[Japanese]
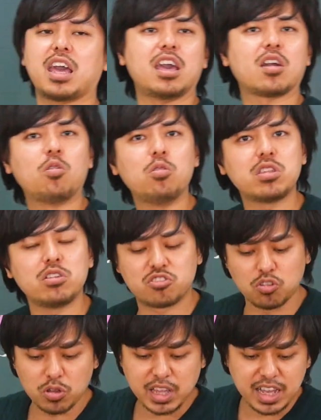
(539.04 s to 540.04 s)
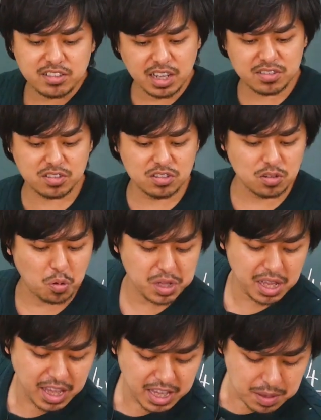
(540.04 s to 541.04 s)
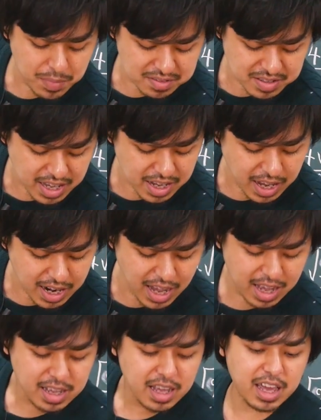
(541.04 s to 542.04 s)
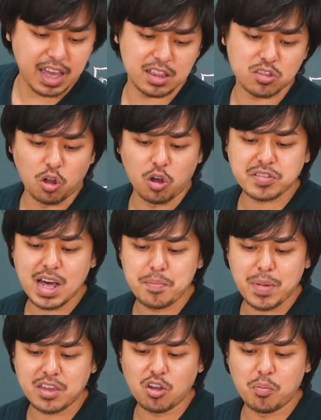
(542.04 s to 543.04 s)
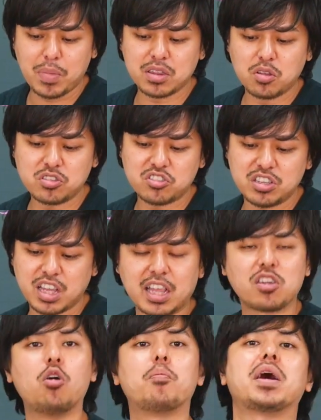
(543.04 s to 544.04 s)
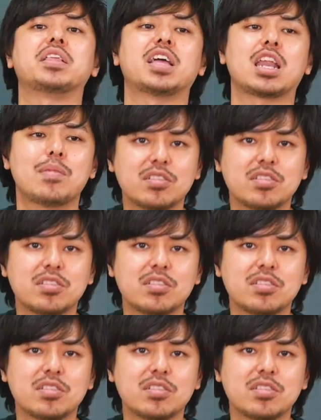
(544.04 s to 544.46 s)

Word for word: が平行っていう状態しか作ることはできませんから、えー、っと、3番、4番、どっちって言ったら4番にな